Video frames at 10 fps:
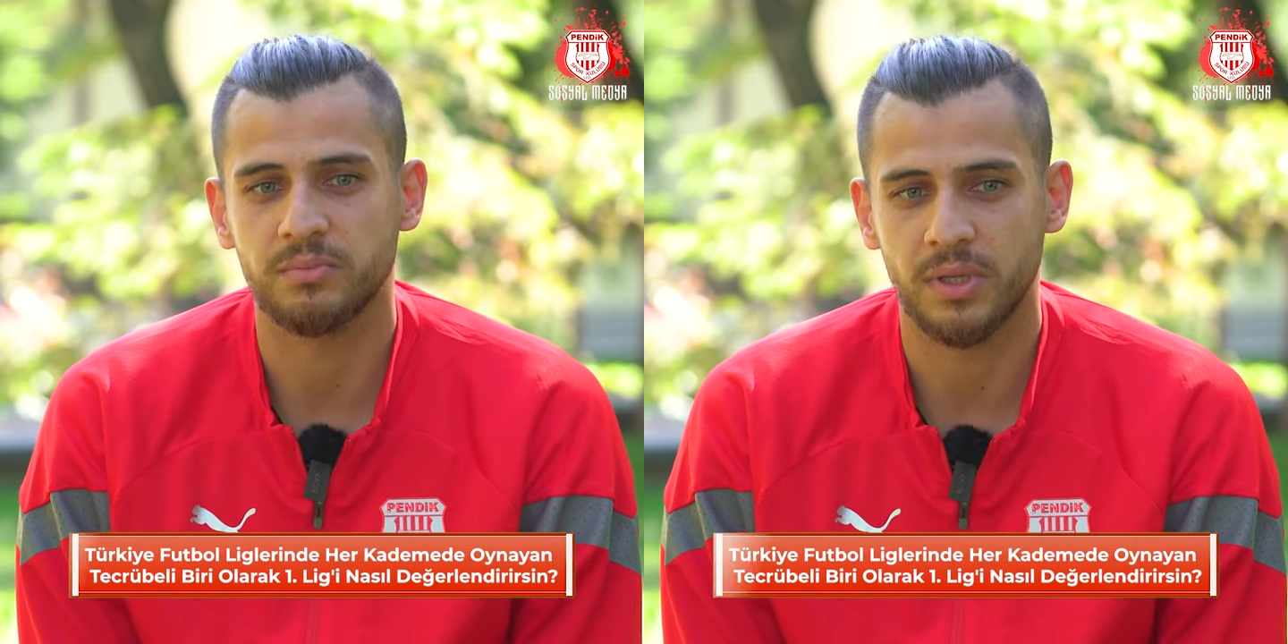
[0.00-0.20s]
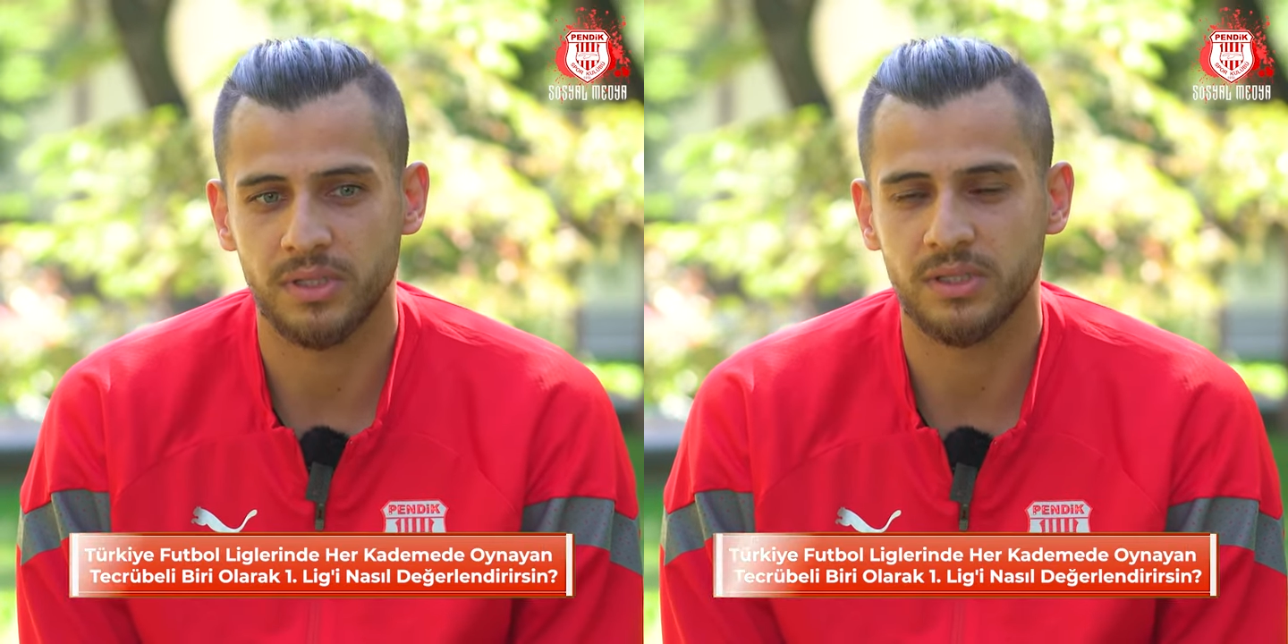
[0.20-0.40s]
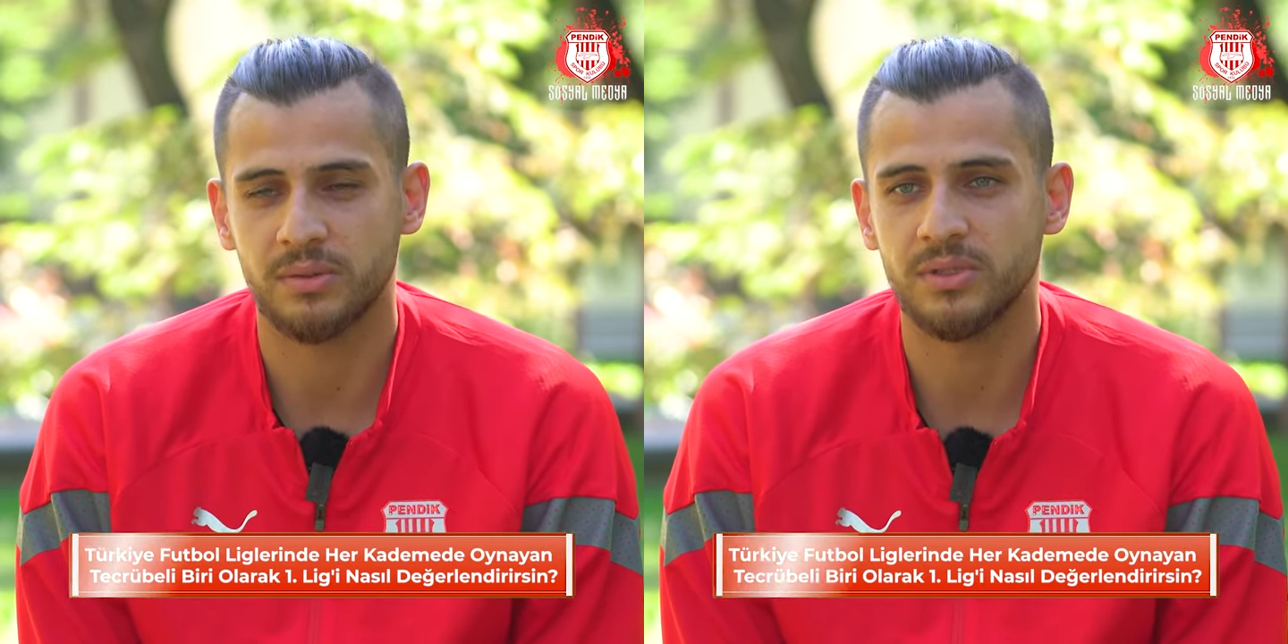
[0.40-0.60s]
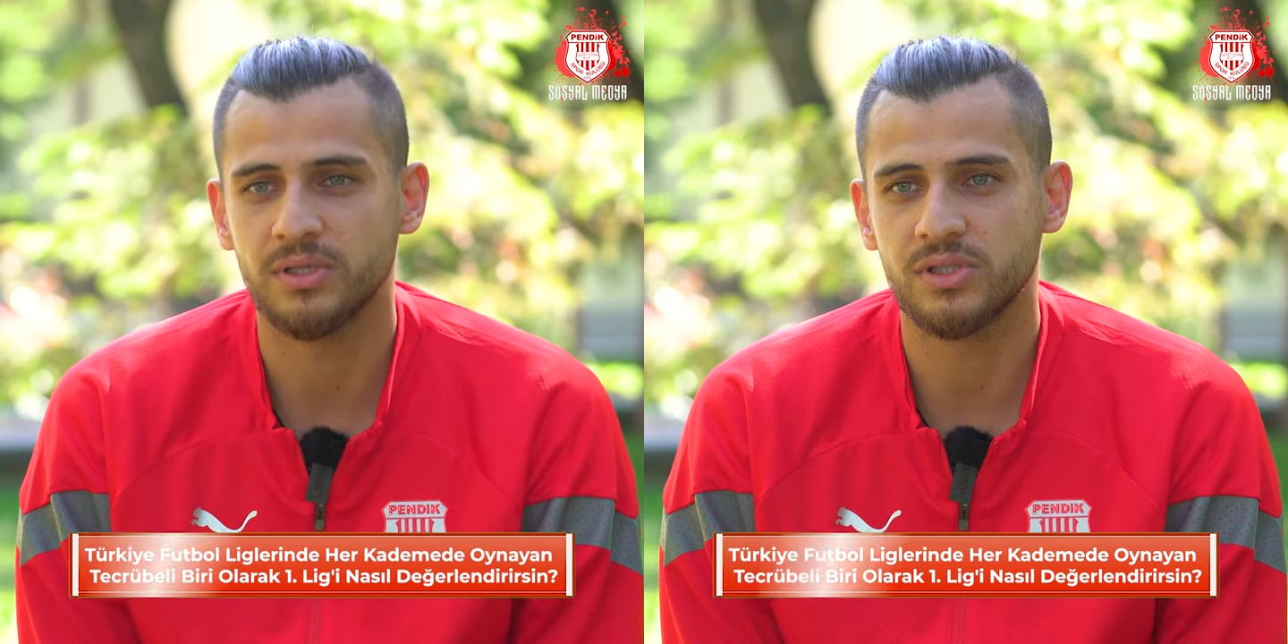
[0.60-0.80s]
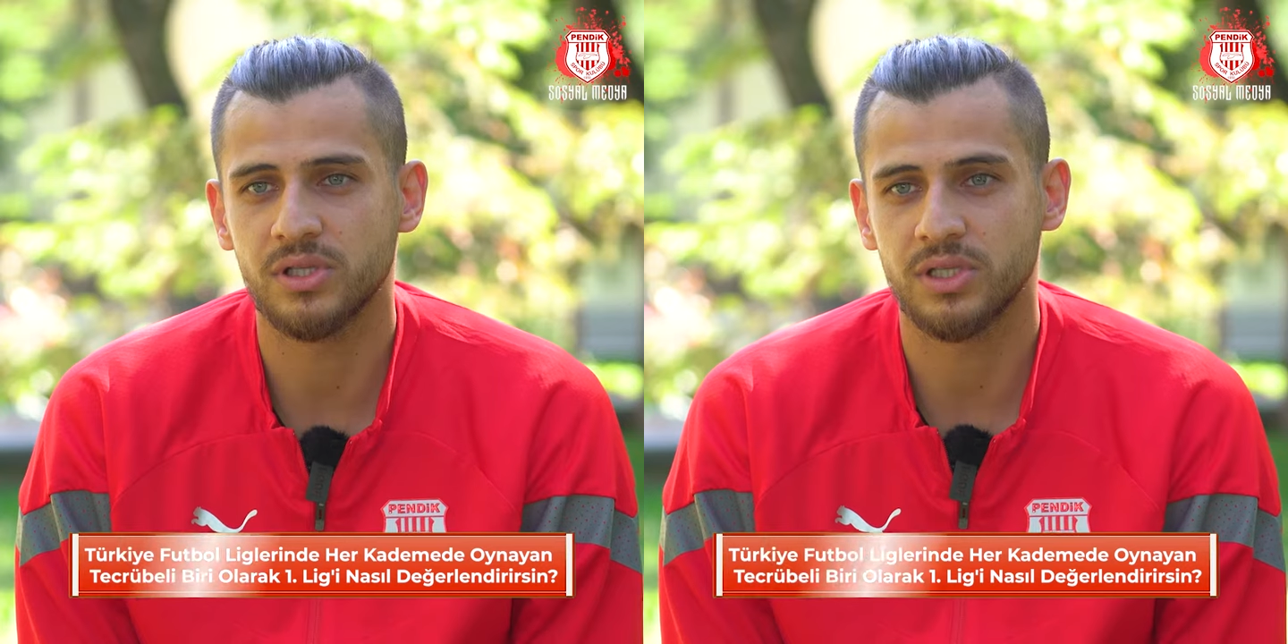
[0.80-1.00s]
PTT
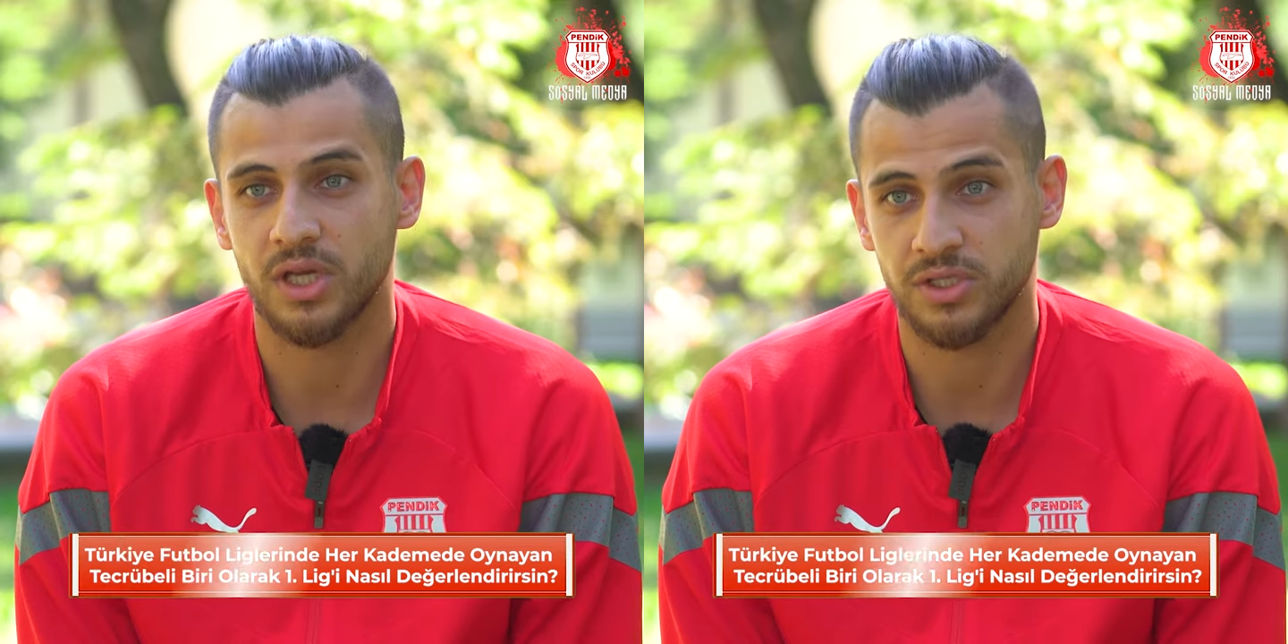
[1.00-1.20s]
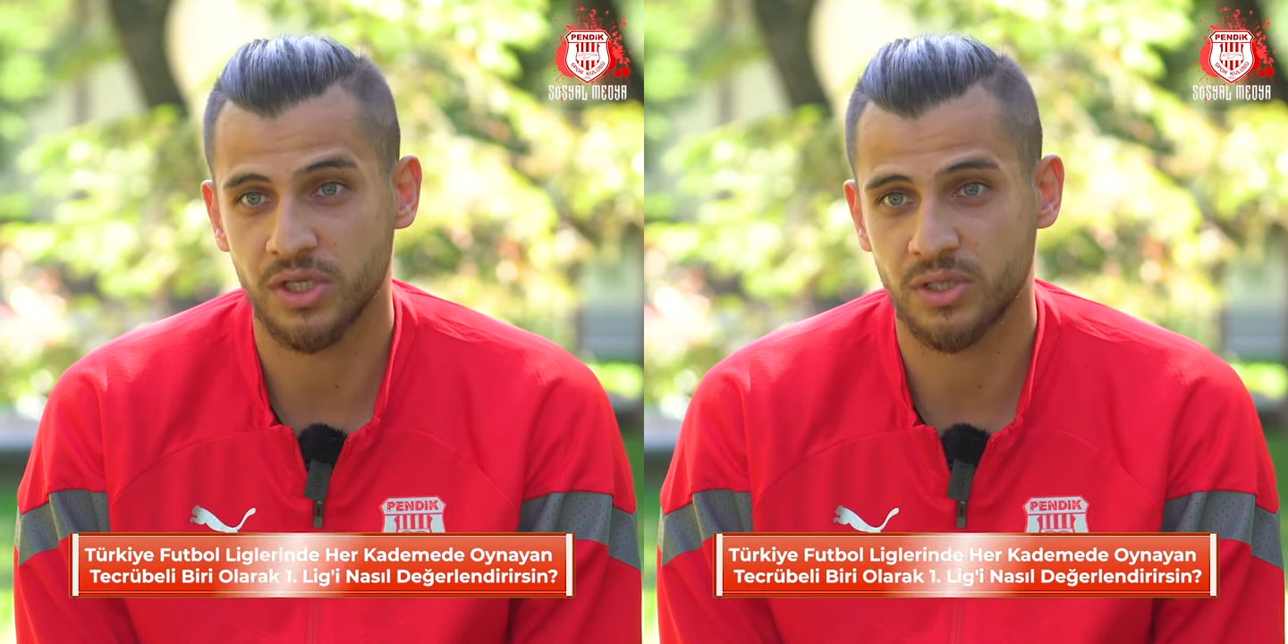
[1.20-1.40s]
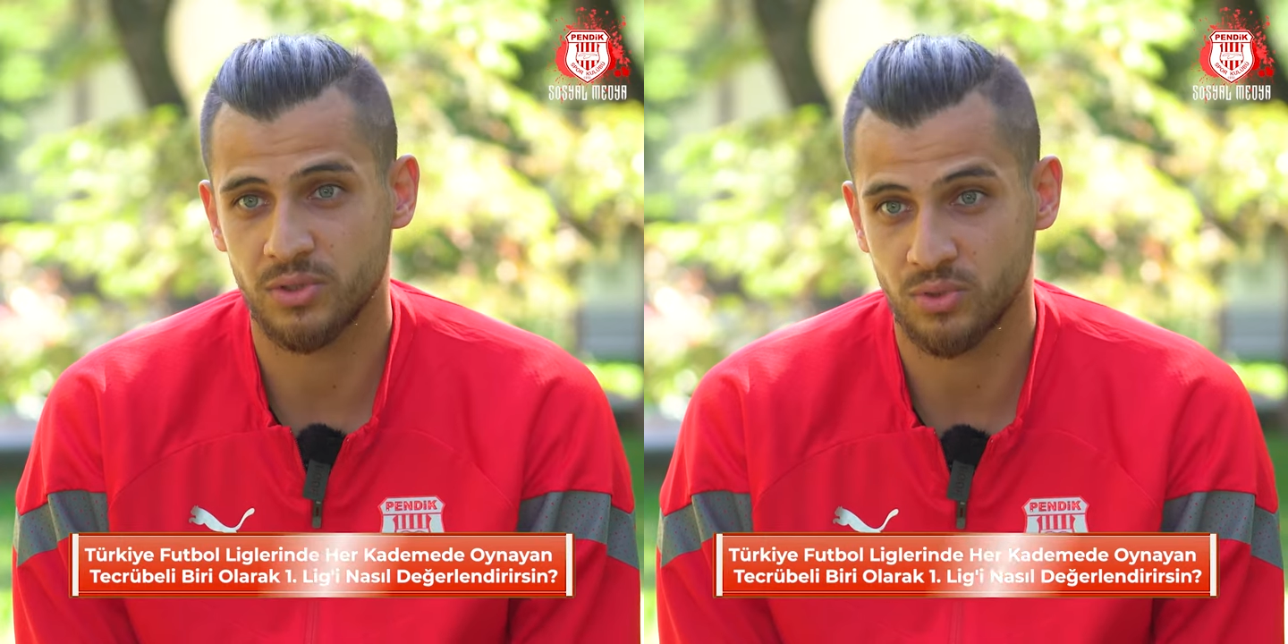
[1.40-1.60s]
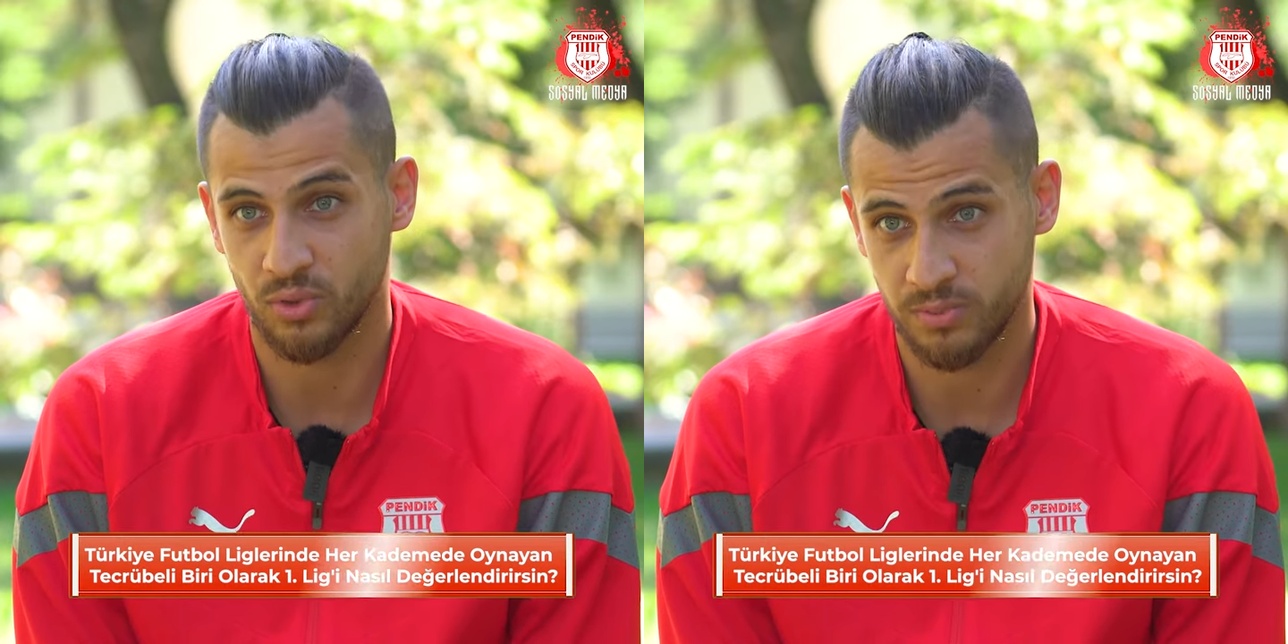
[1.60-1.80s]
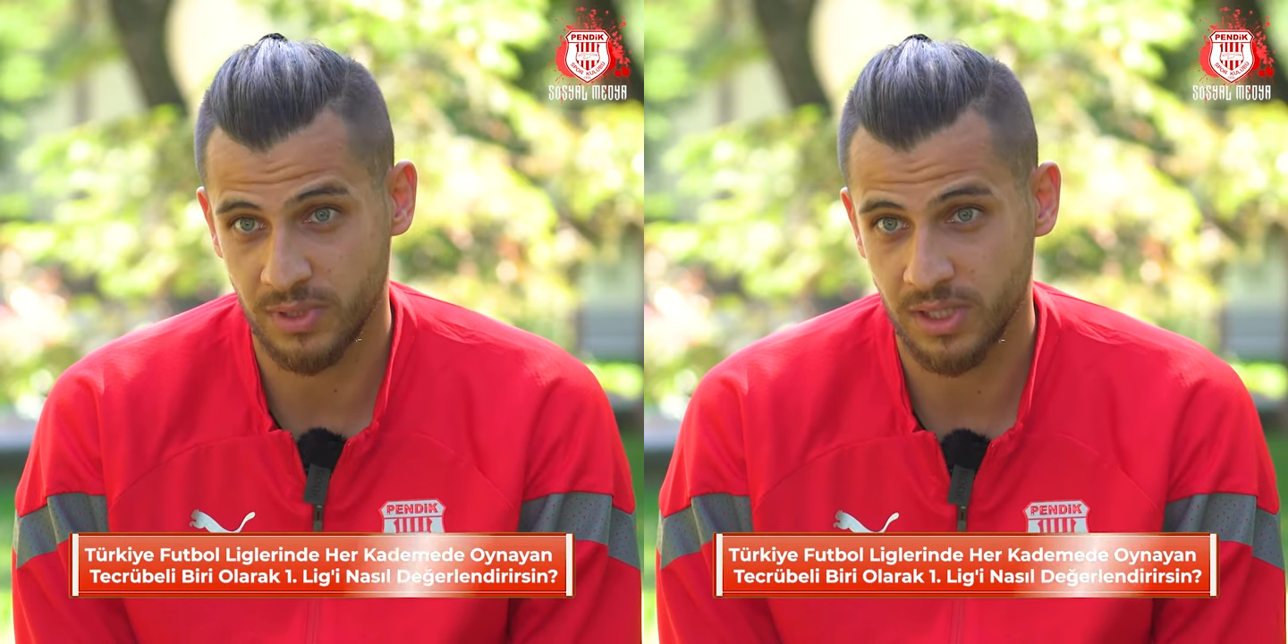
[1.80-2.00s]
birincilik gerçekten
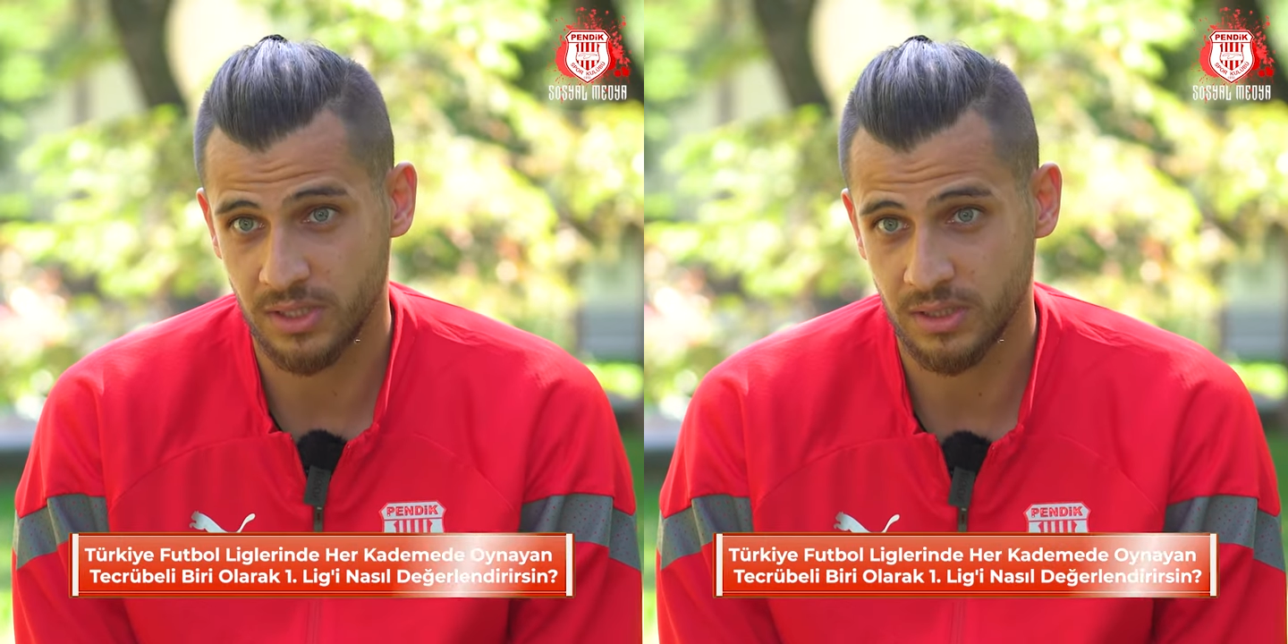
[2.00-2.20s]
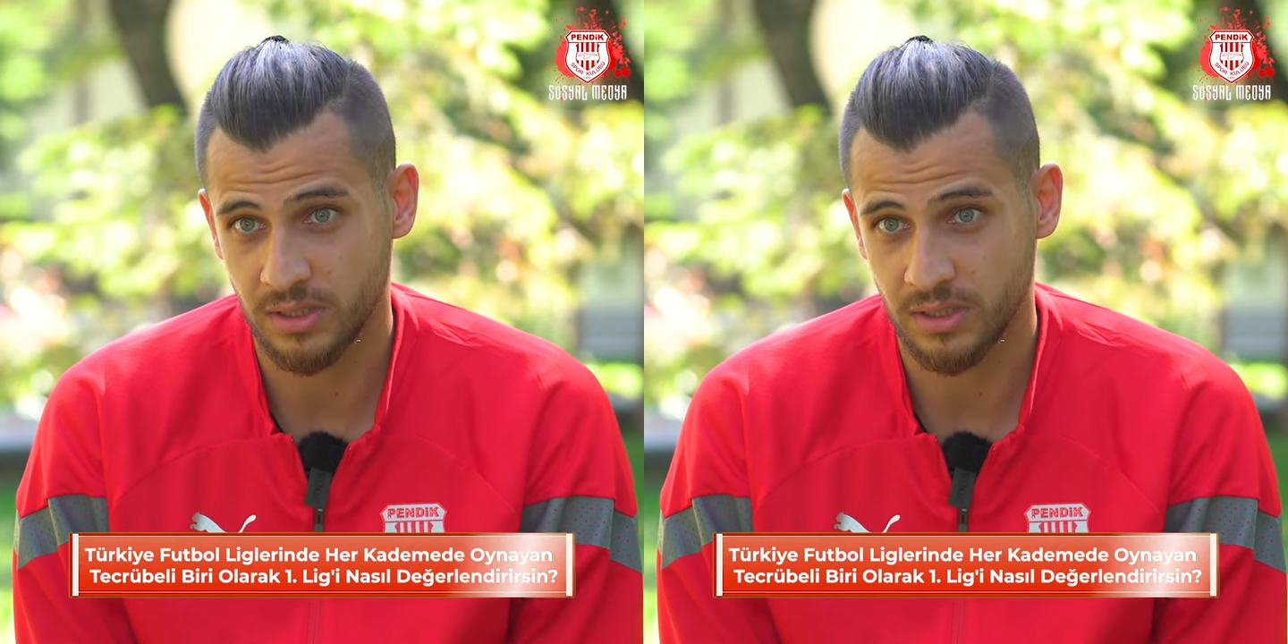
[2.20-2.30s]
zor bir lig.